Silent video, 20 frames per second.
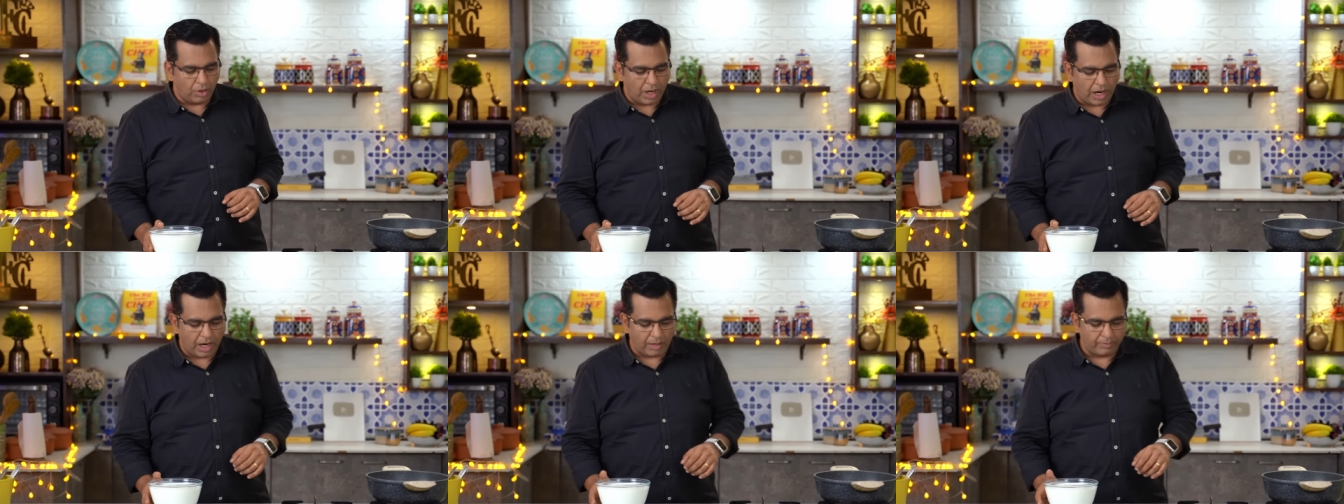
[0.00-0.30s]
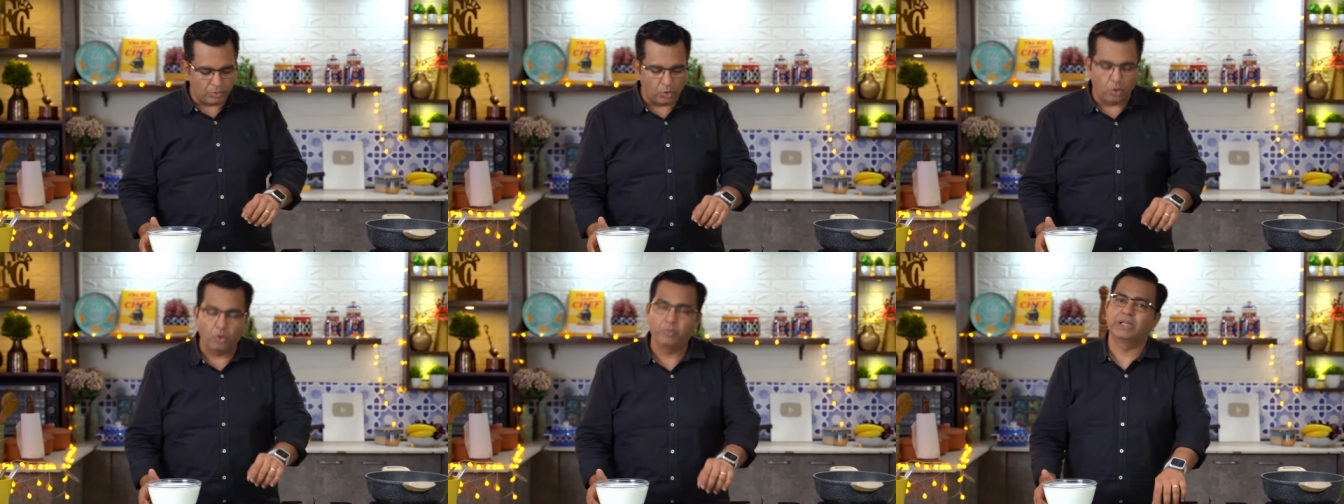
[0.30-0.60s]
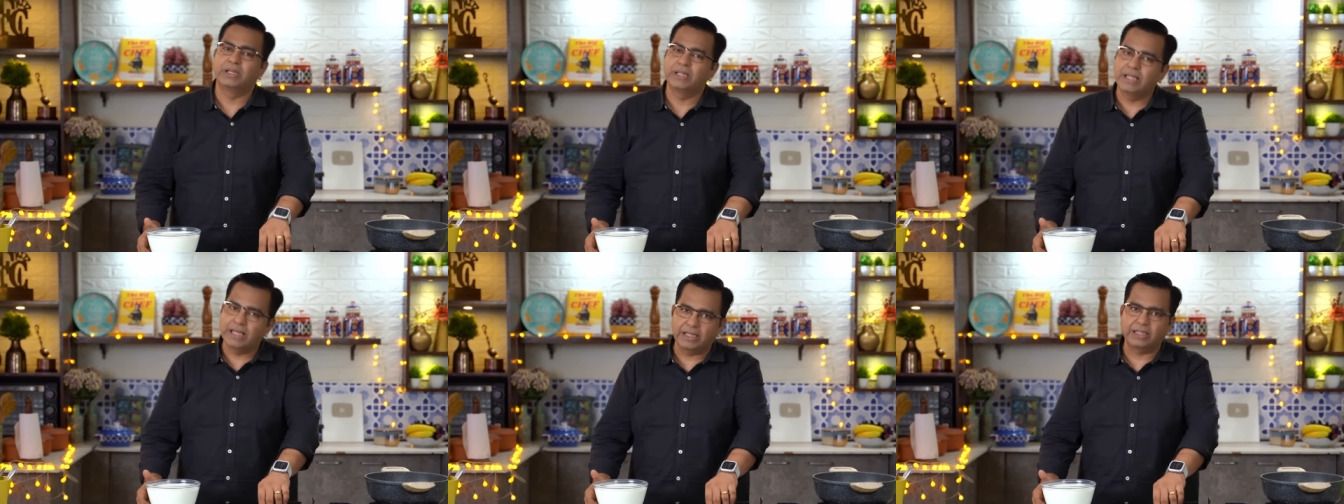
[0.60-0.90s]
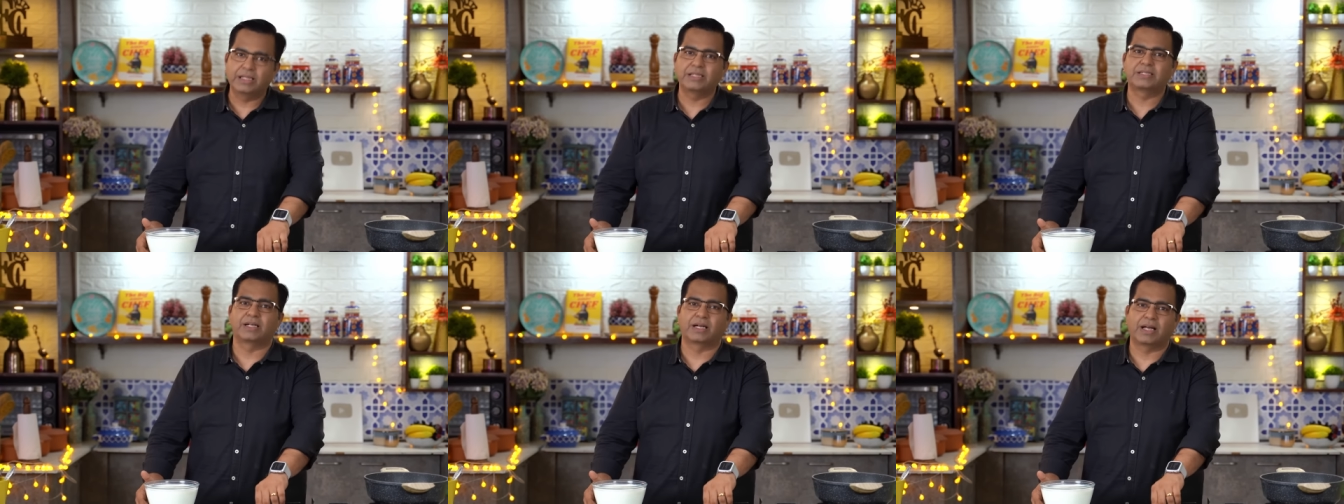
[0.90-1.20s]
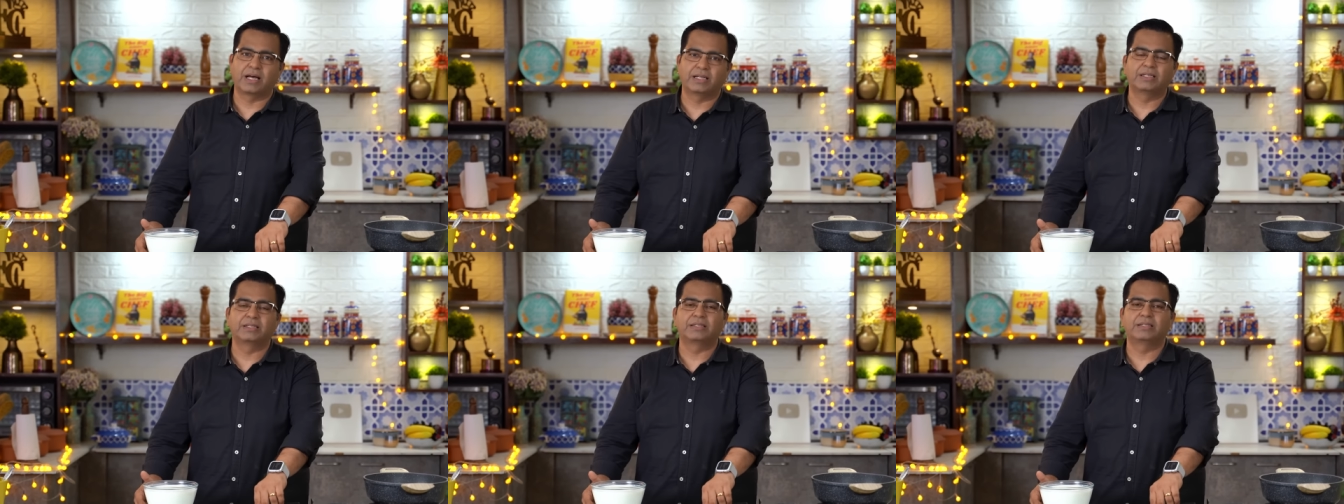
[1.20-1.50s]
हम उबलने के लिए
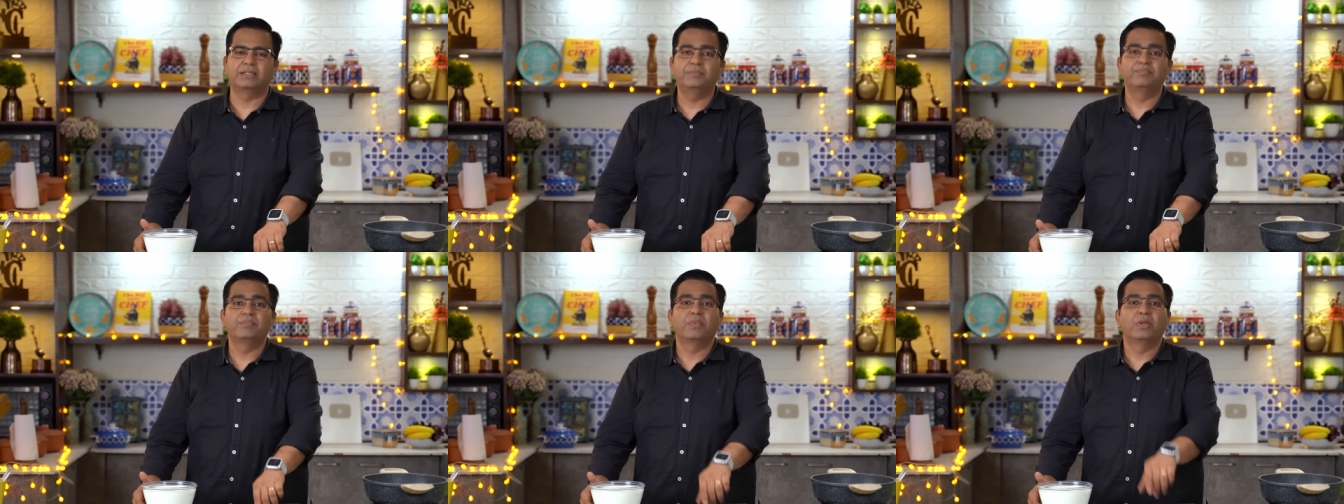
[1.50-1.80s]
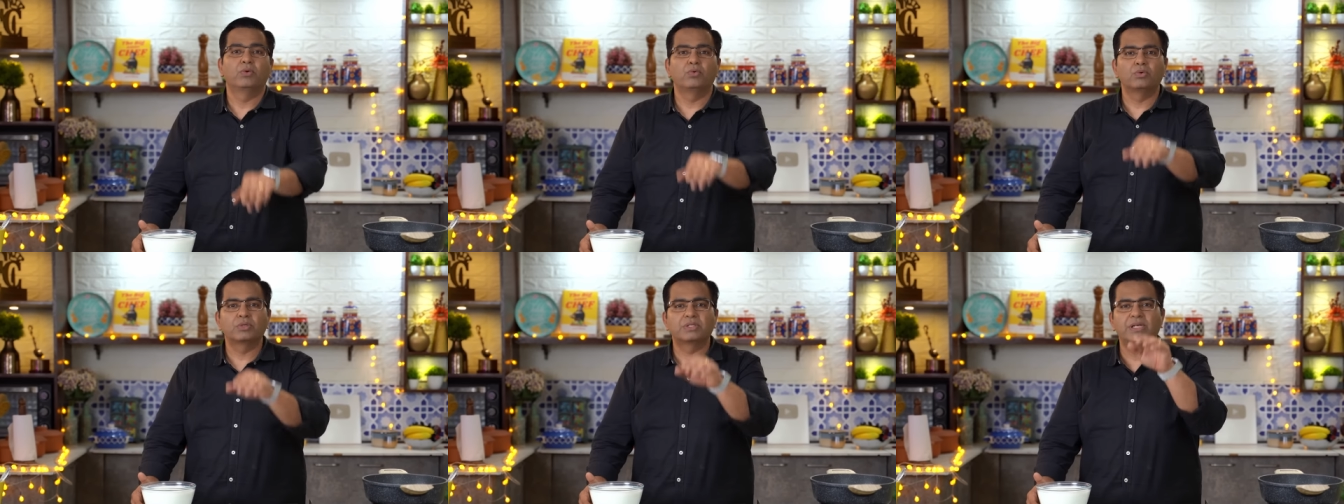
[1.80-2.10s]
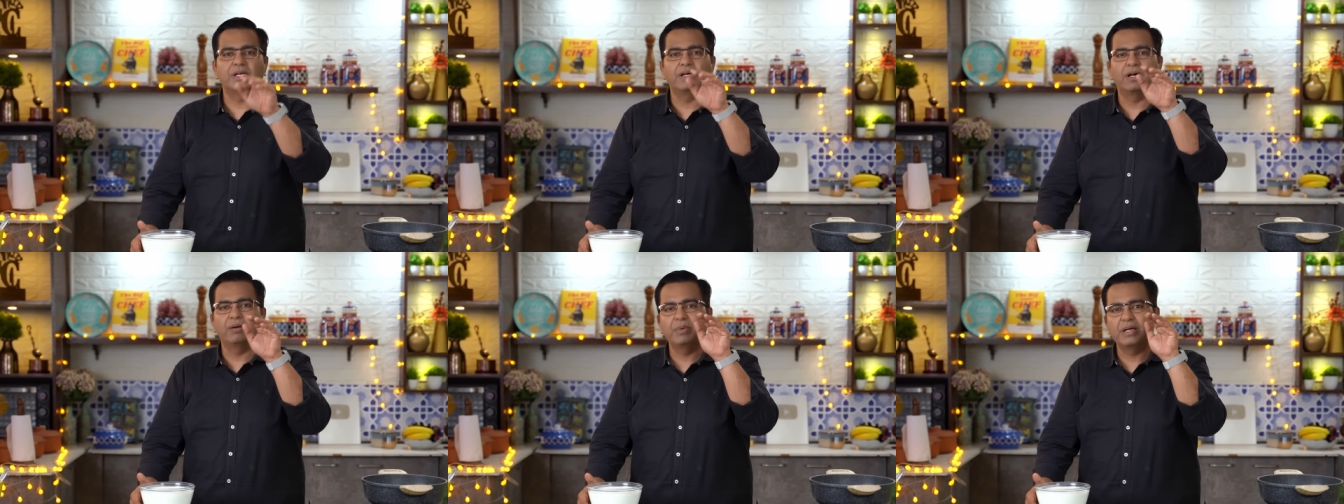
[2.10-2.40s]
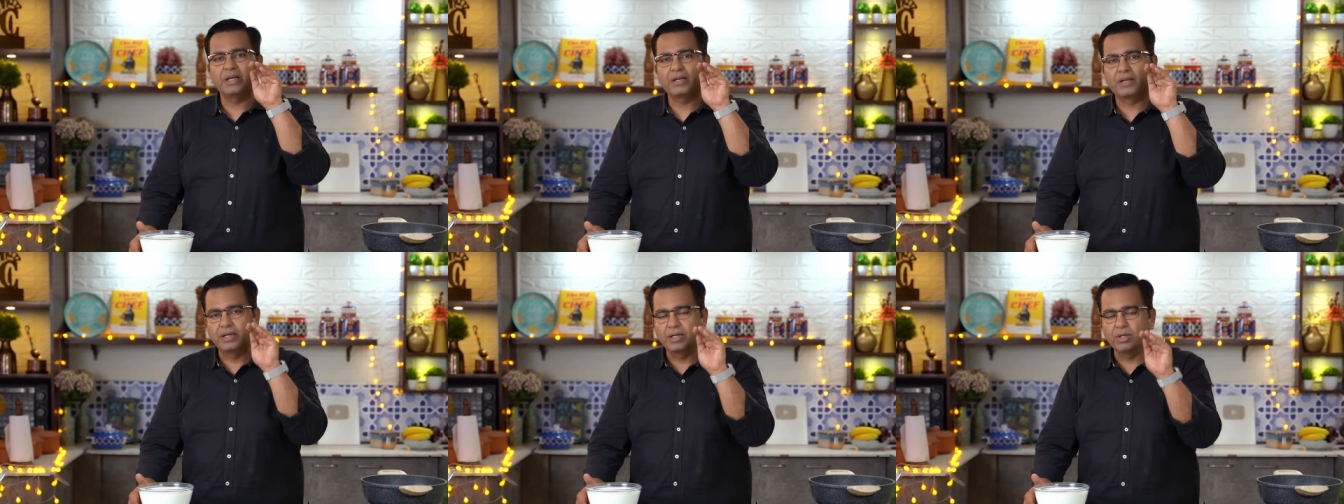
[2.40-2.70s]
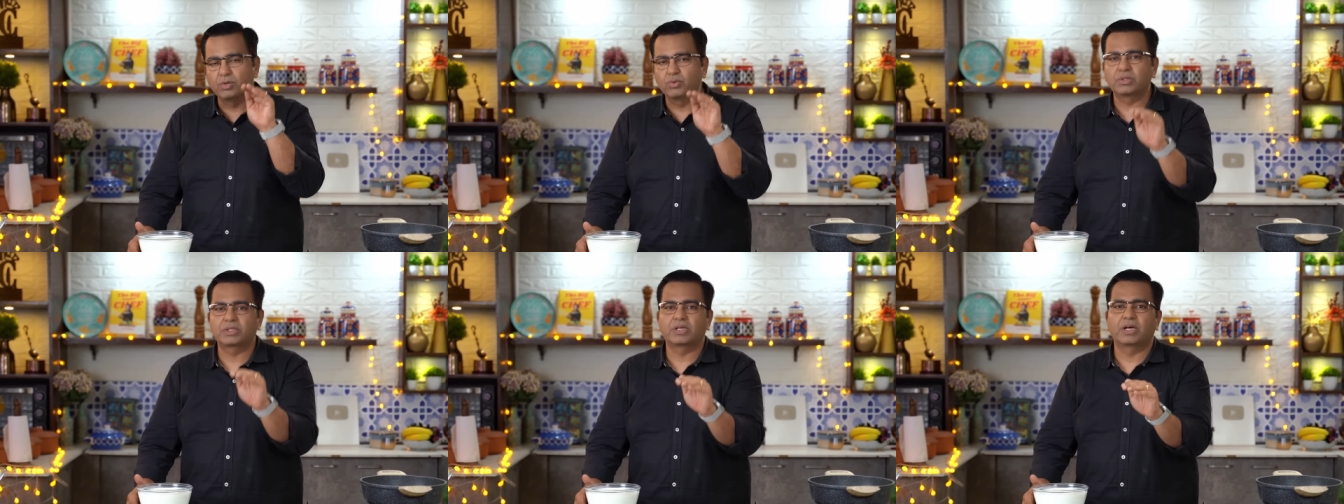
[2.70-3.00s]
चढ़ा देते हैं उसे हमें
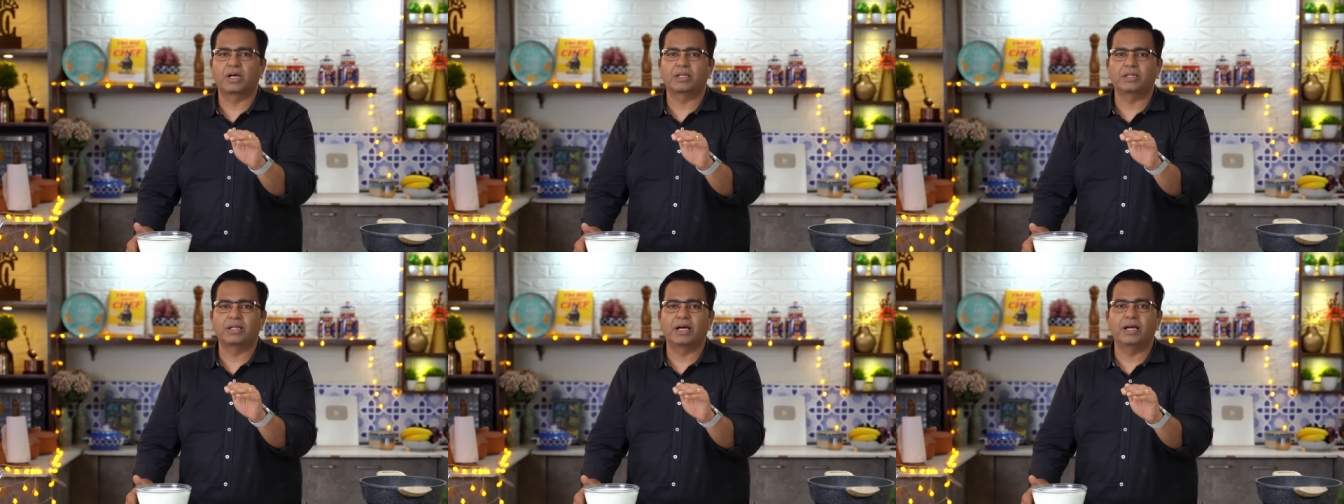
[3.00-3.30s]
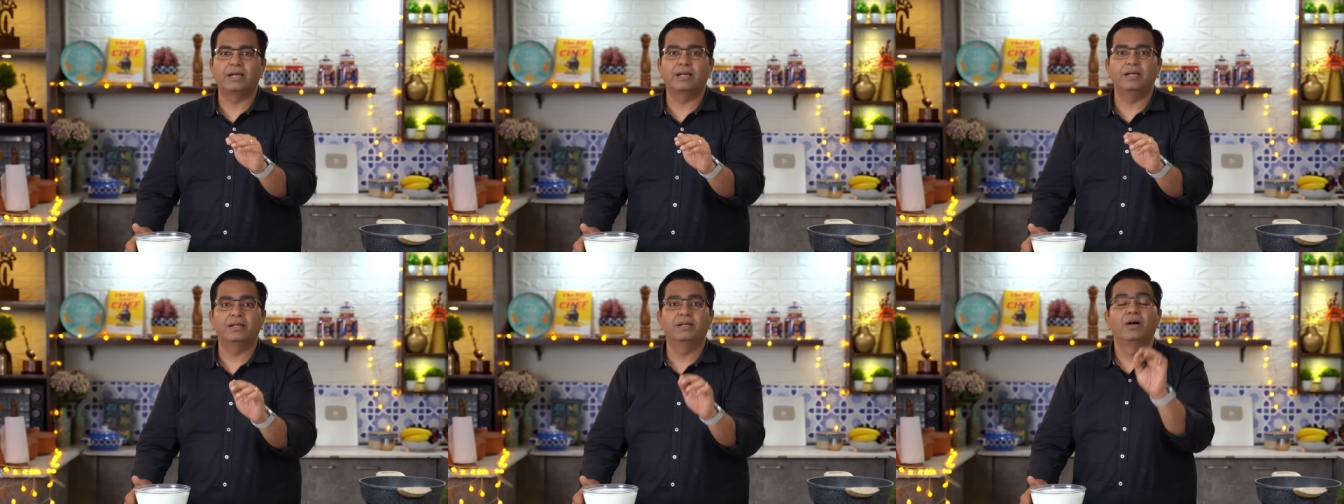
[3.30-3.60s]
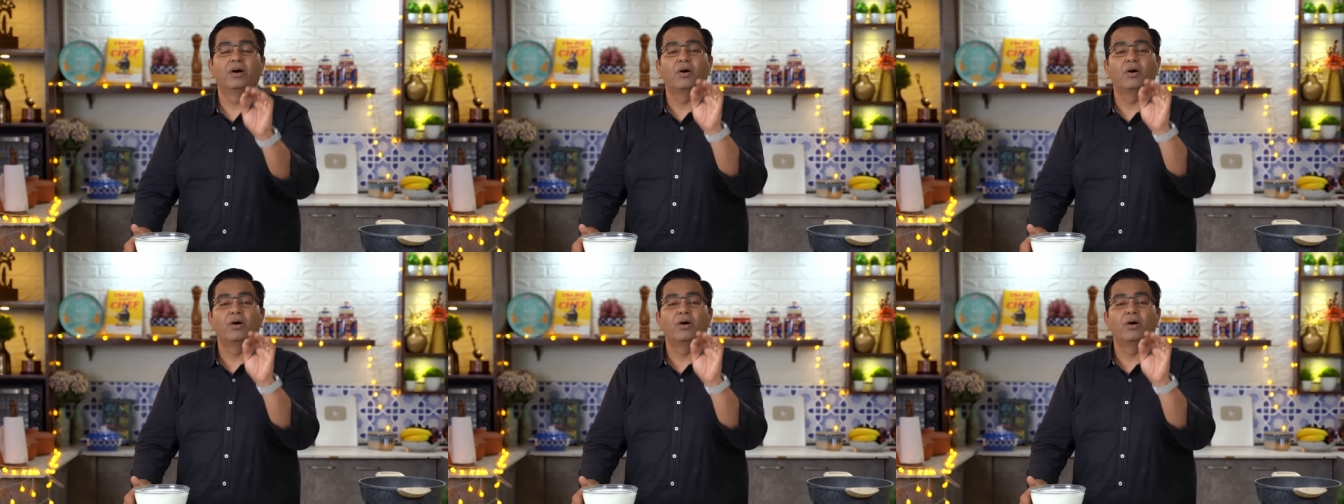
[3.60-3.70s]
रिड्यूस करना है